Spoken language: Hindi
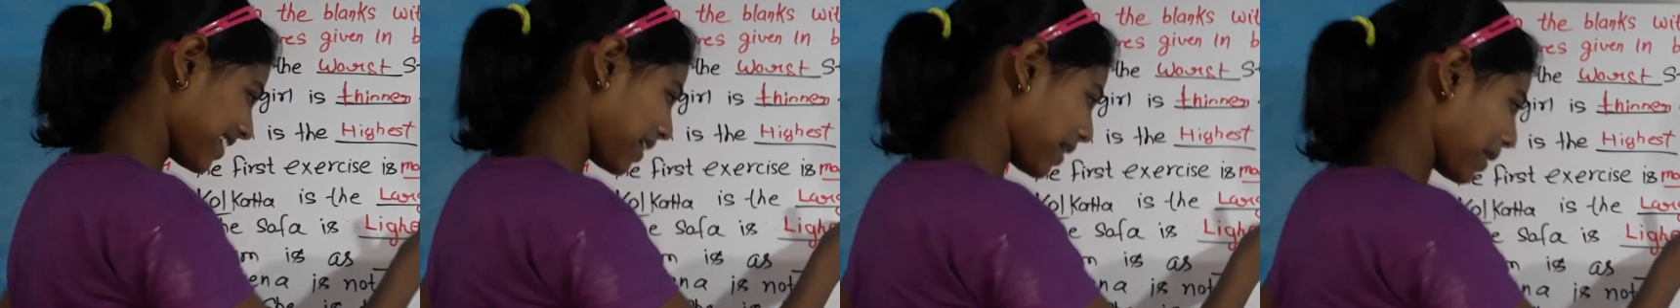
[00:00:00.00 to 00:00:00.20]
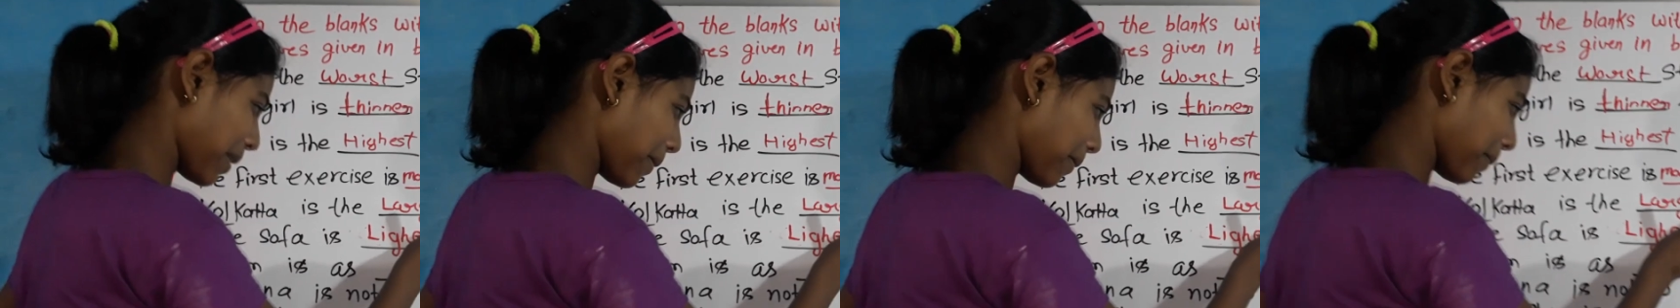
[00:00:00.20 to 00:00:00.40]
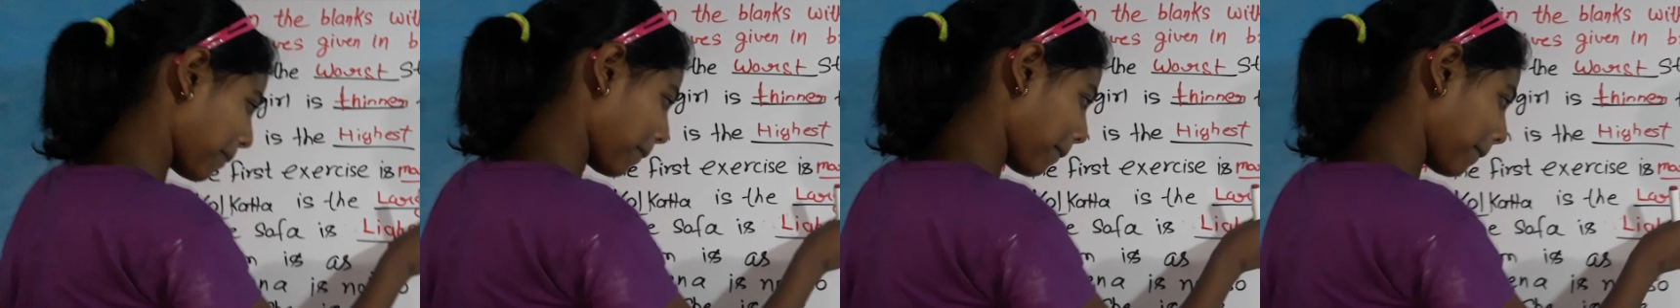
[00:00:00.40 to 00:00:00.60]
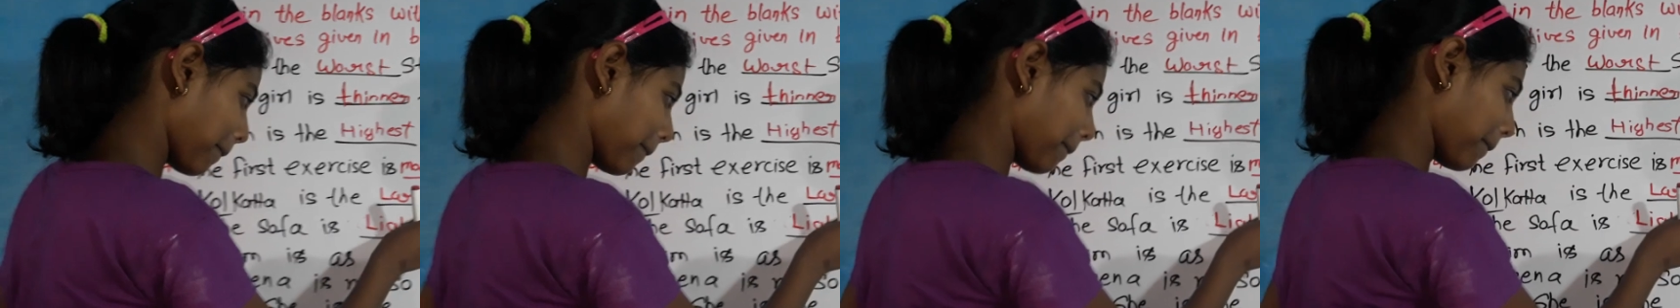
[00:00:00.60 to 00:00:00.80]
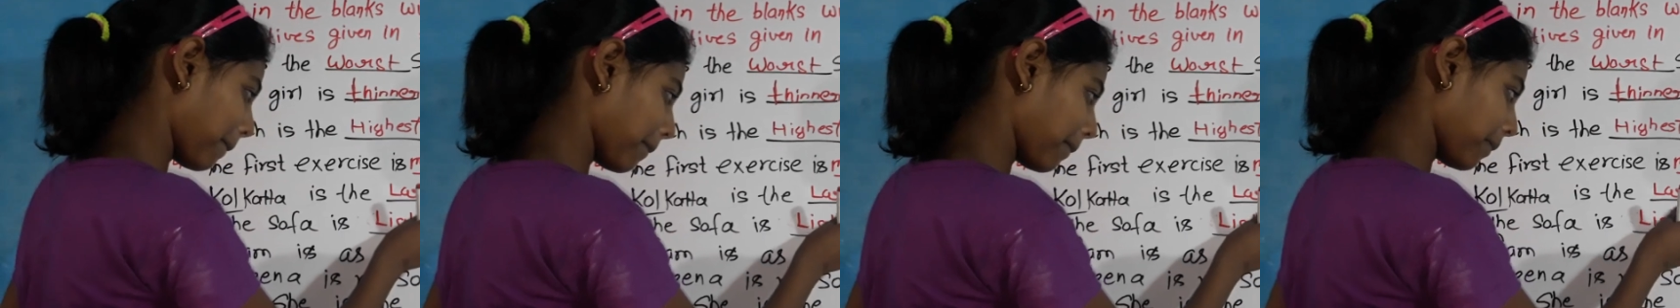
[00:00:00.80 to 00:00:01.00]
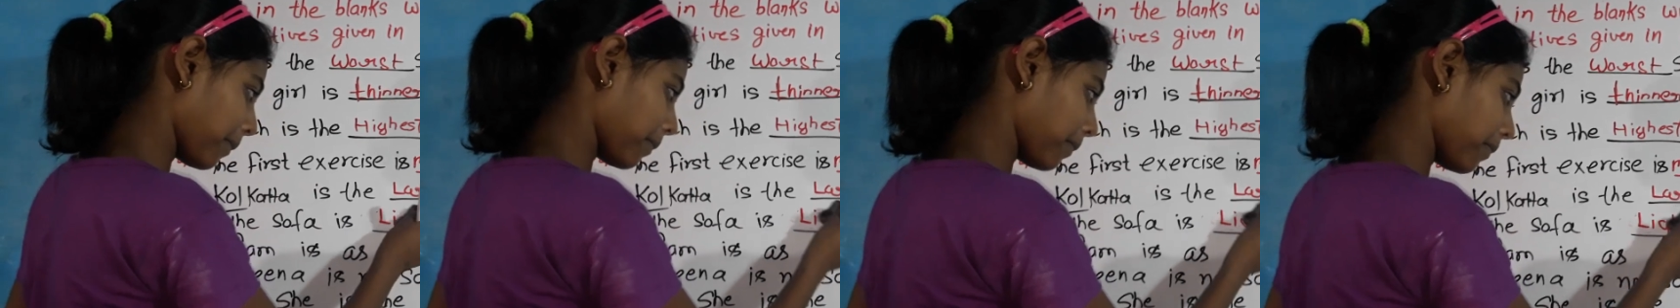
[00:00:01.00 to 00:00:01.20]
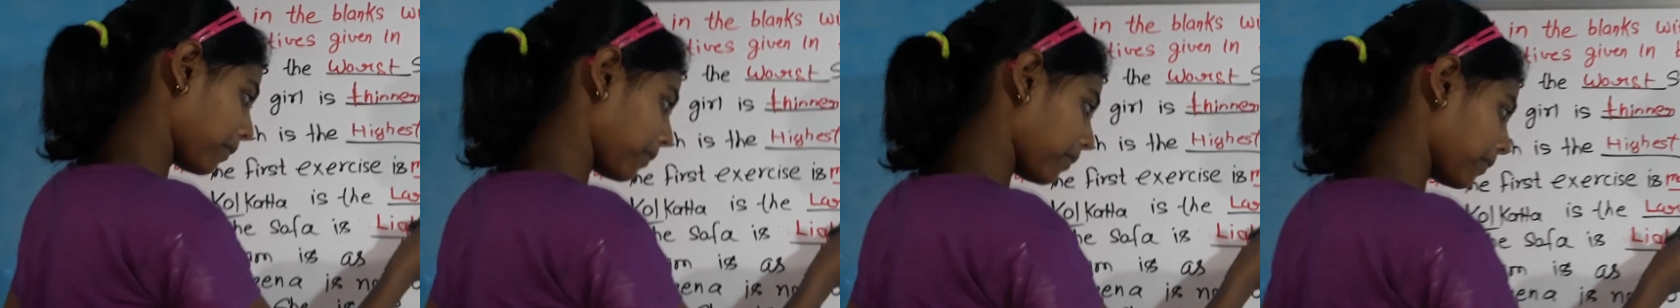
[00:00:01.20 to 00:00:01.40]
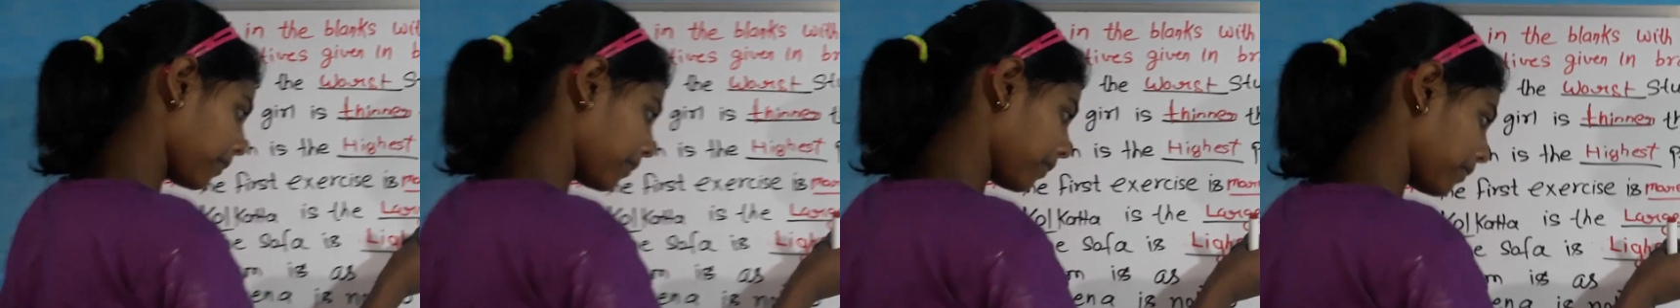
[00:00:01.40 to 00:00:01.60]
हैं ध्यान से
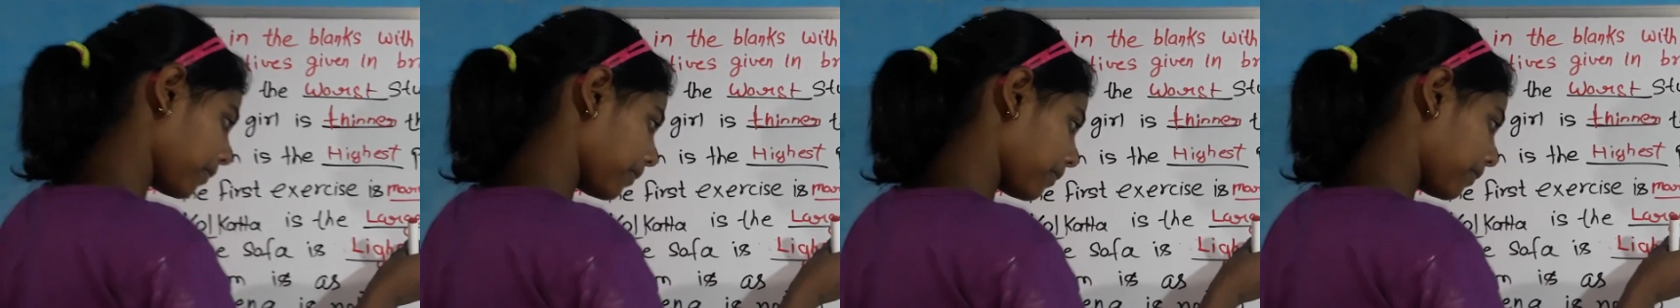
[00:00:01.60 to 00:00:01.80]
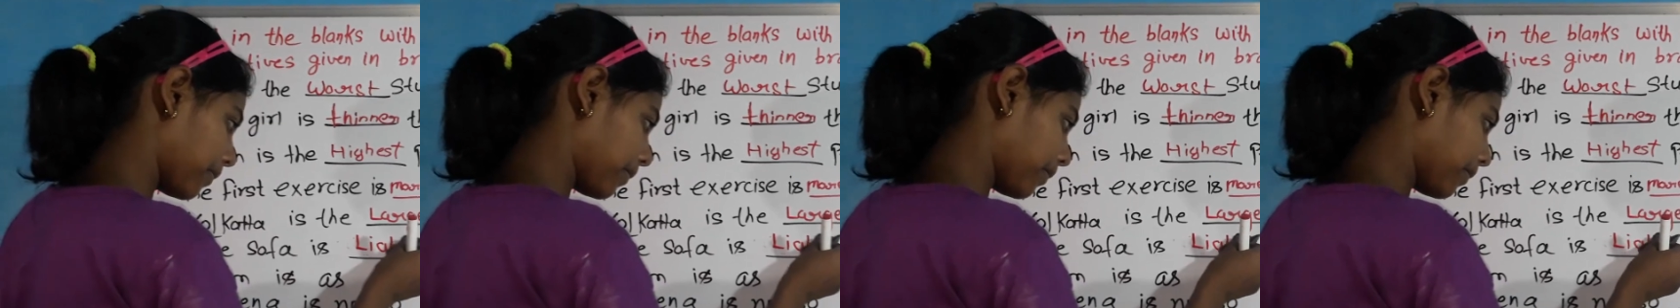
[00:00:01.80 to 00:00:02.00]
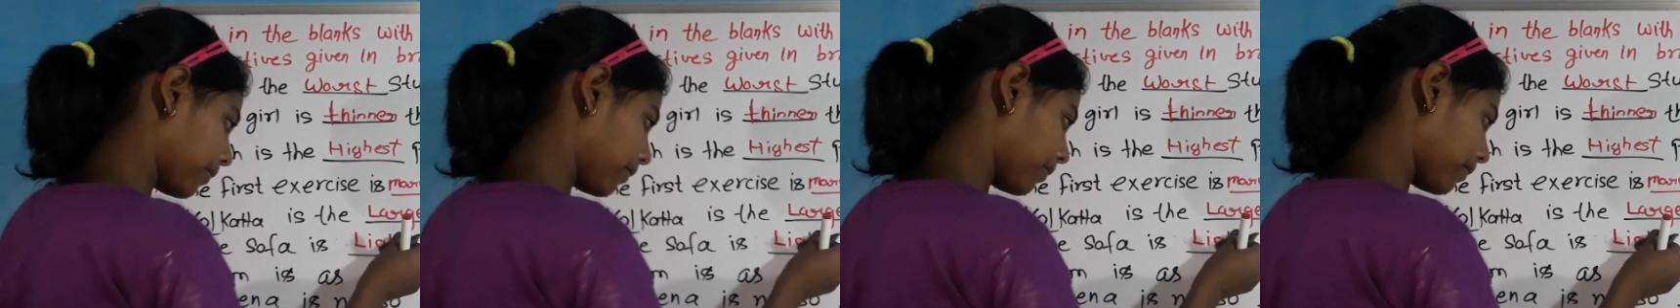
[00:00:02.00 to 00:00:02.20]
देखती नहीं हो इस